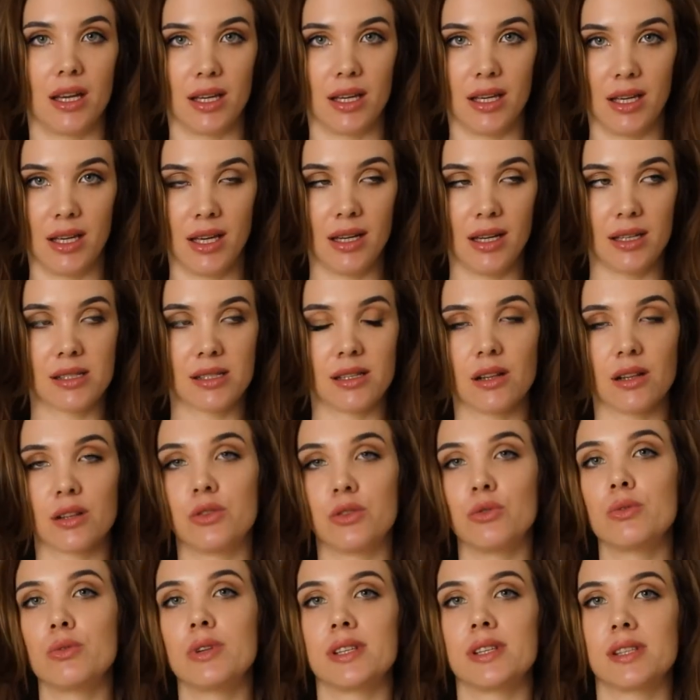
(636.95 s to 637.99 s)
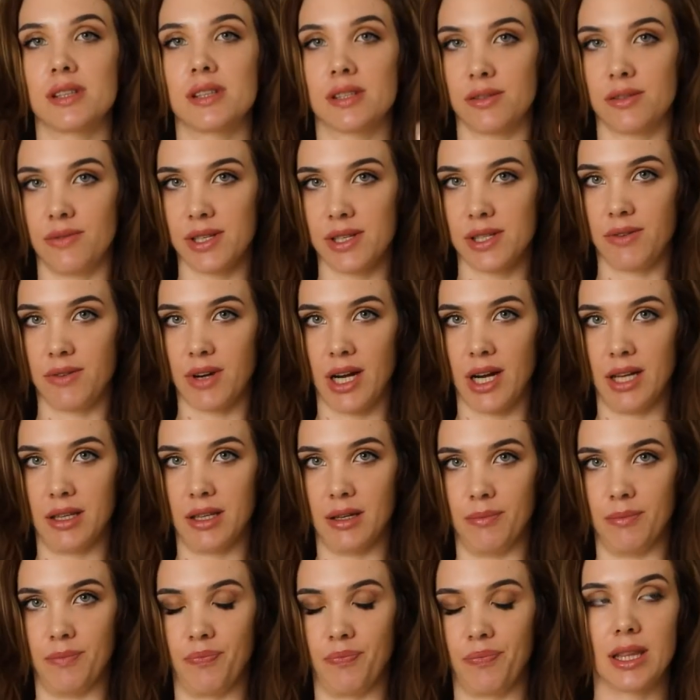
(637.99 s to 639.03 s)
Я столкнулась с
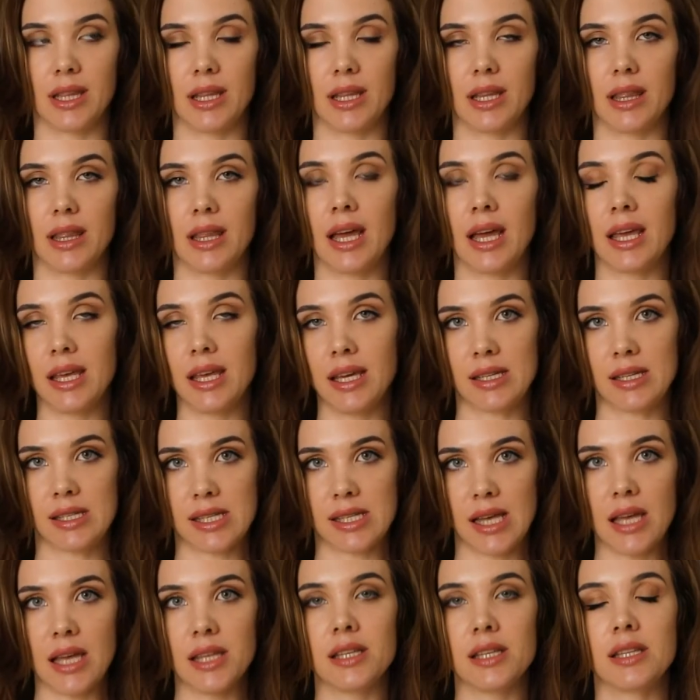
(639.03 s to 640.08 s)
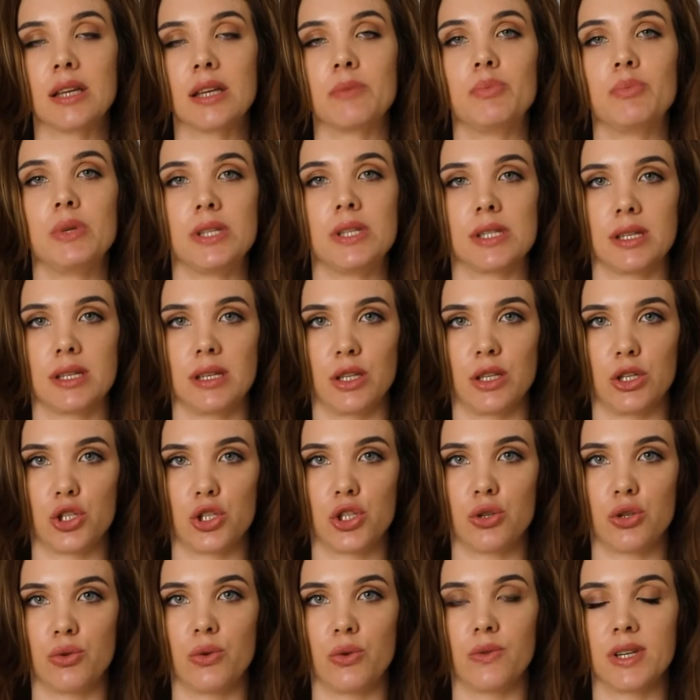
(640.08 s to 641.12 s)
возвратом на их сайте написано,
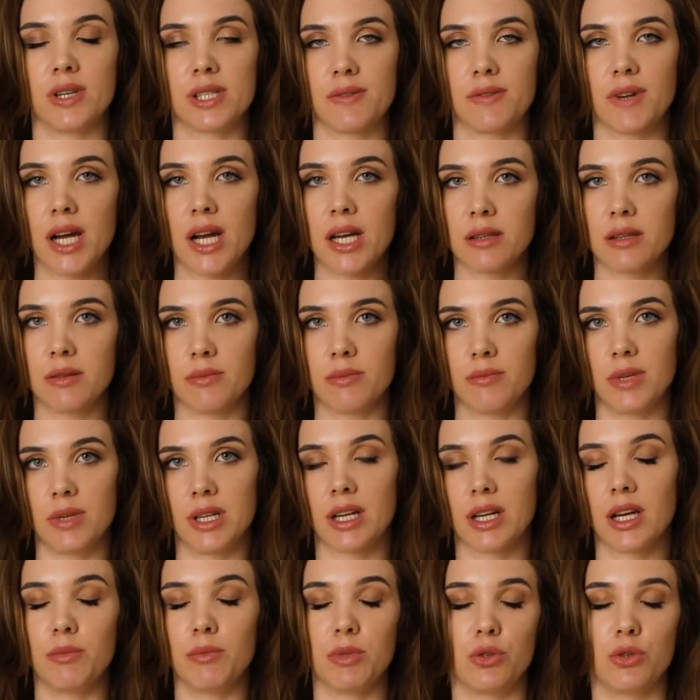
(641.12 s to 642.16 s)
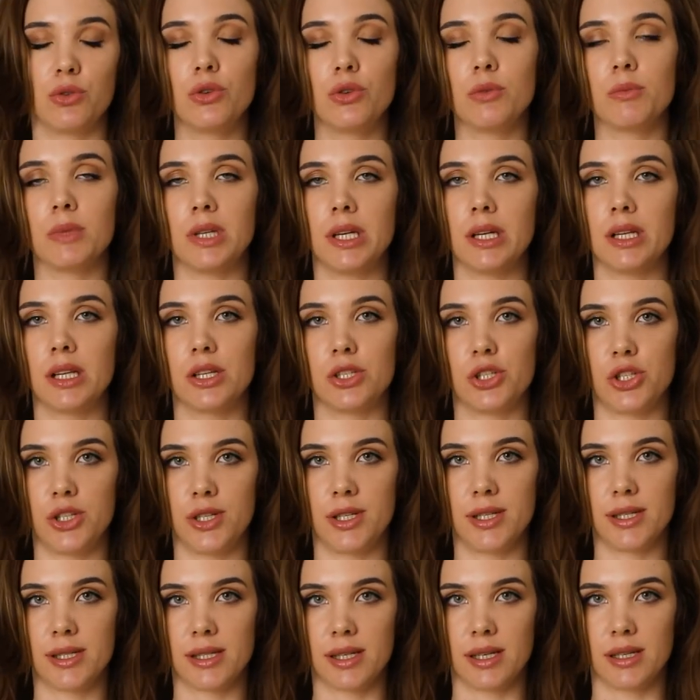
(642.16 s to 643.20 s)
что возврат рекомендуем делать
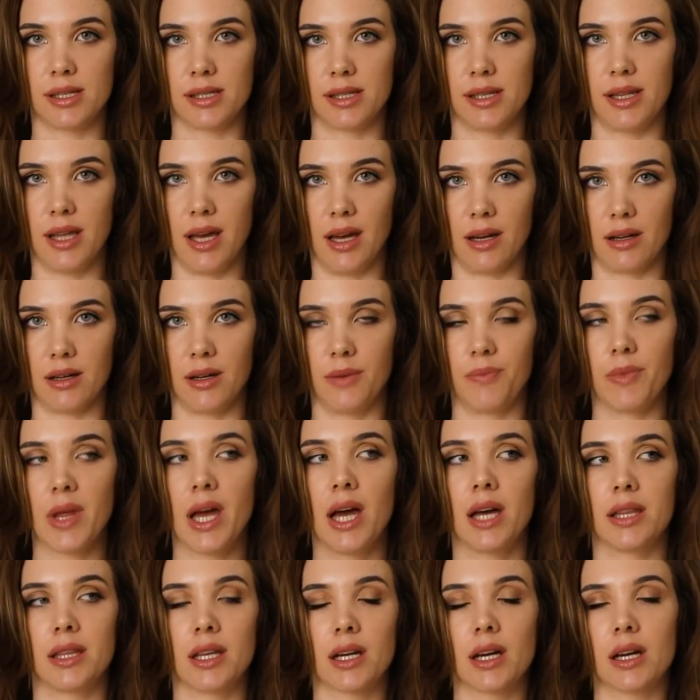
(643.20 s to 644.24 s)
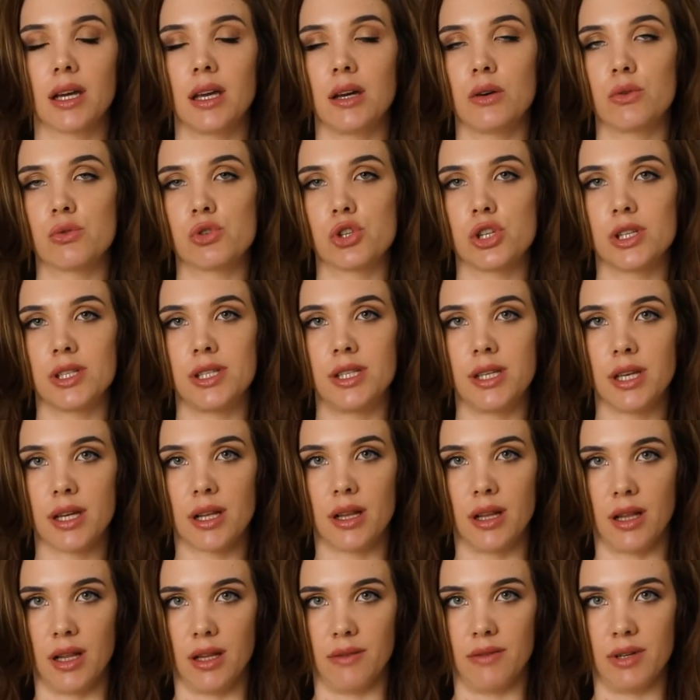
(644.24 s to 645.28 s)
через СДЭК. Так как я уже
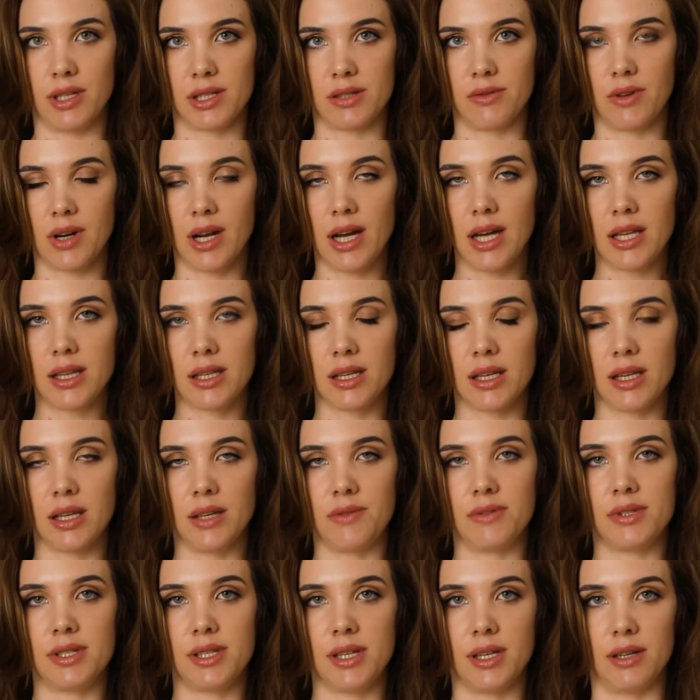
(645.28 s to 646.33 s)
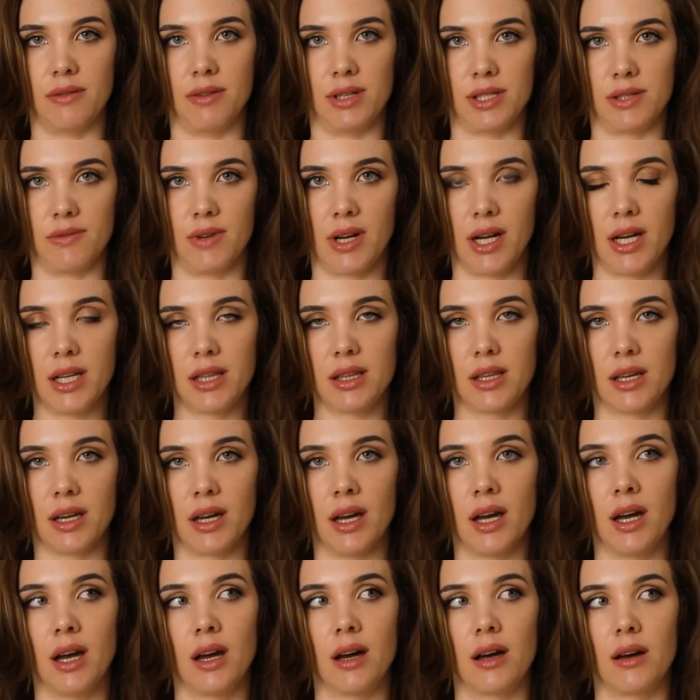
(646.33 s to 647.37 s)
делала возвраты, и все возвраты
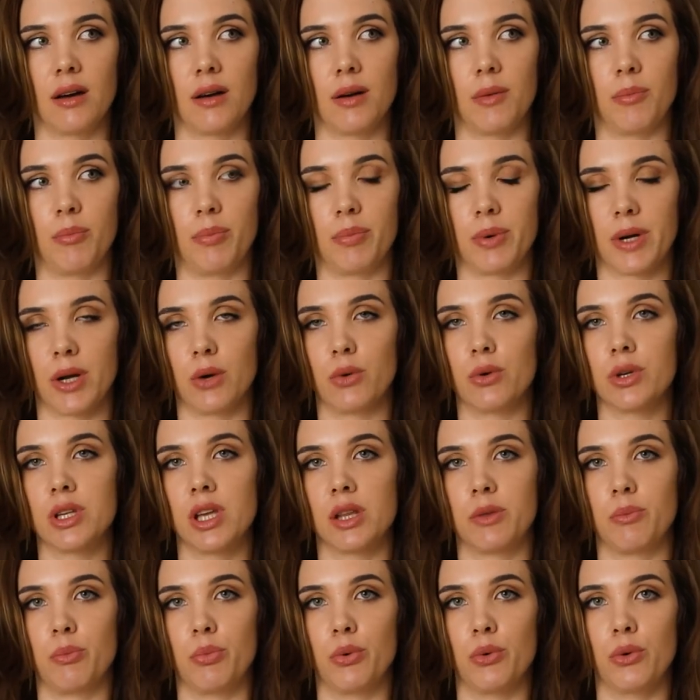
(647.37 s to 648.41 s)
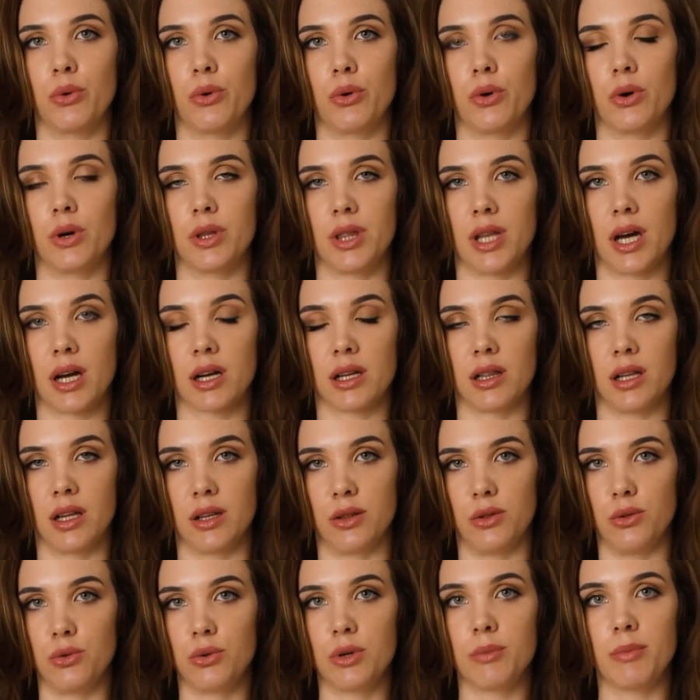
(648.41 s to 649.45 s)
э, проходят по
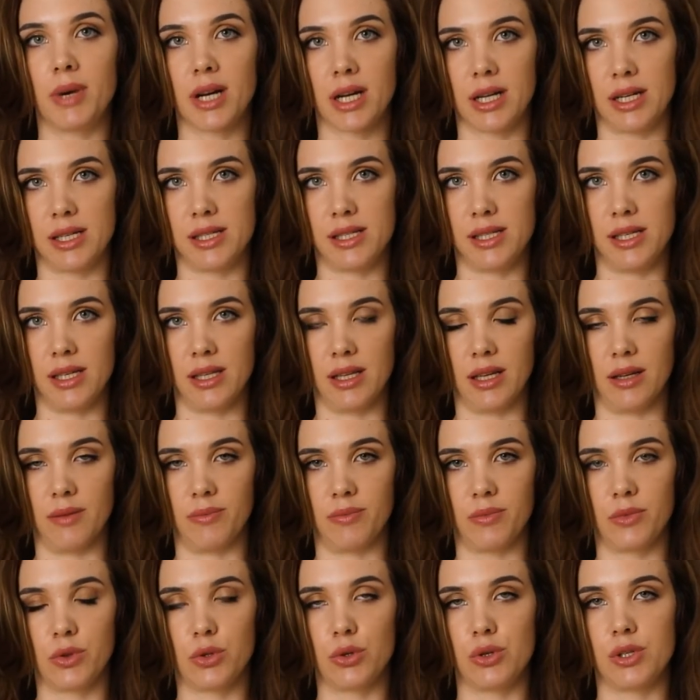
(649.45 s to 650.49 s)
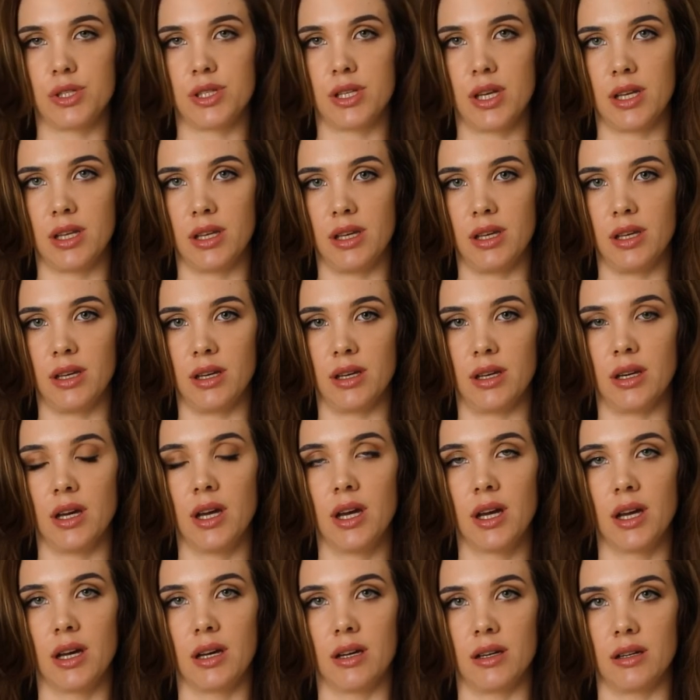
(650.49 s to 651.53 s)
накладной магазина. То есть они
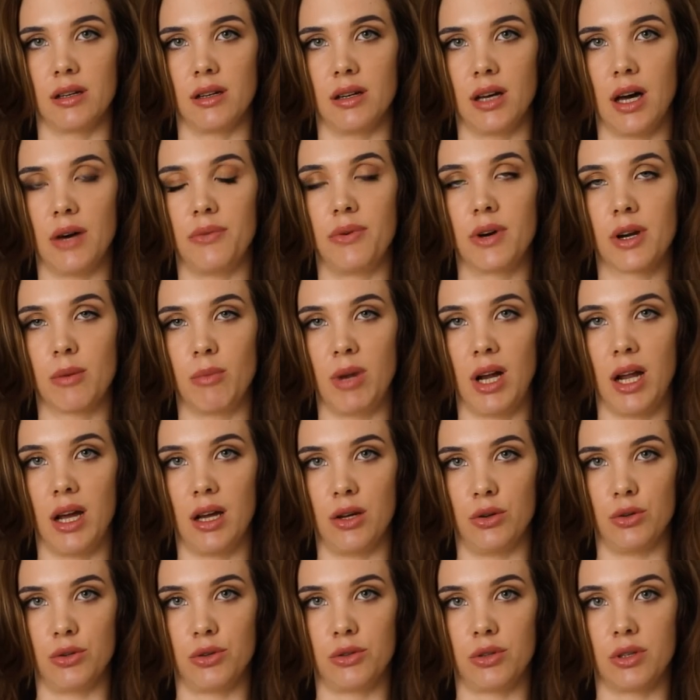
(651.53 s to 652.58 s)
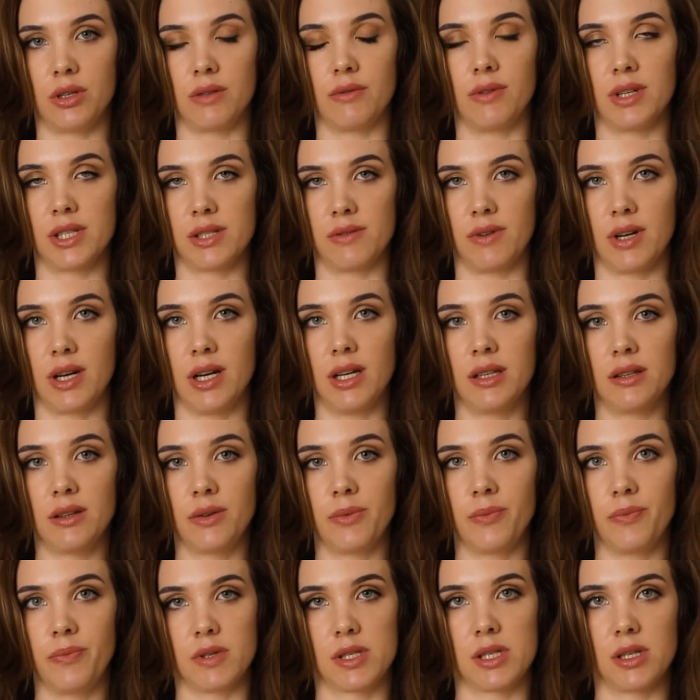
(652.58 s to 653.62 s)
э, оформляют возврат,
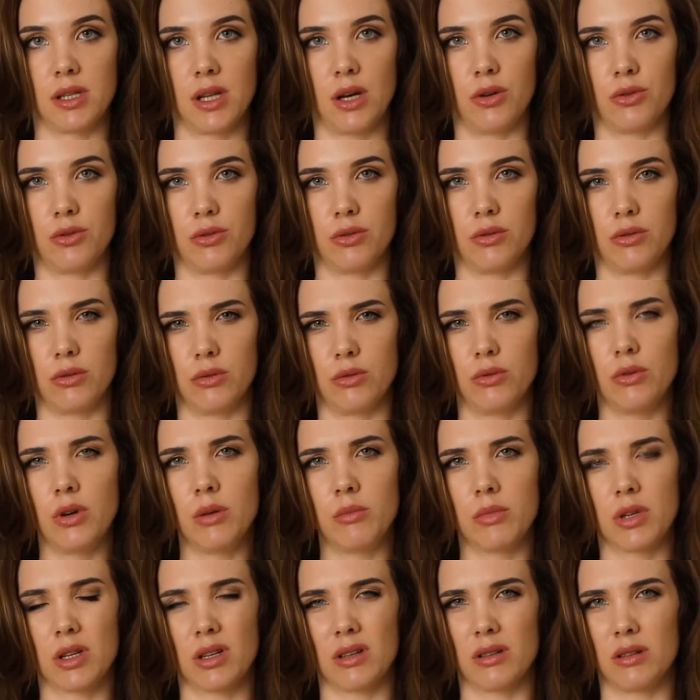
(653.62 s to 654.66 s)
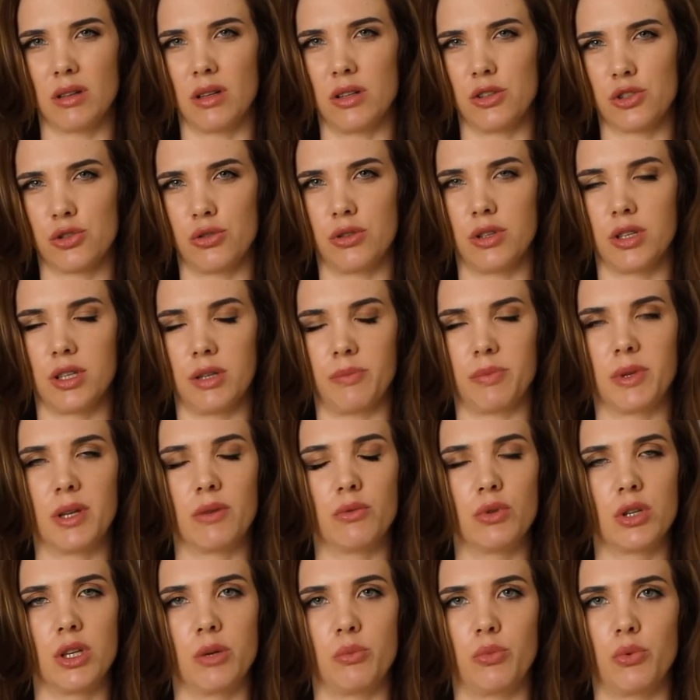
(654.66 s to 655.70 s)
высылают номер или что-то типа
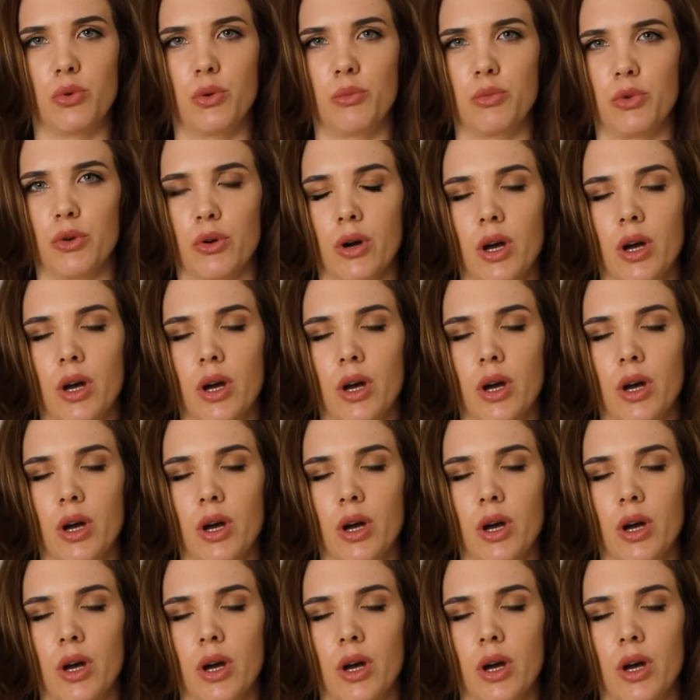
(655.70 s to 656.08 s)
того, не помню.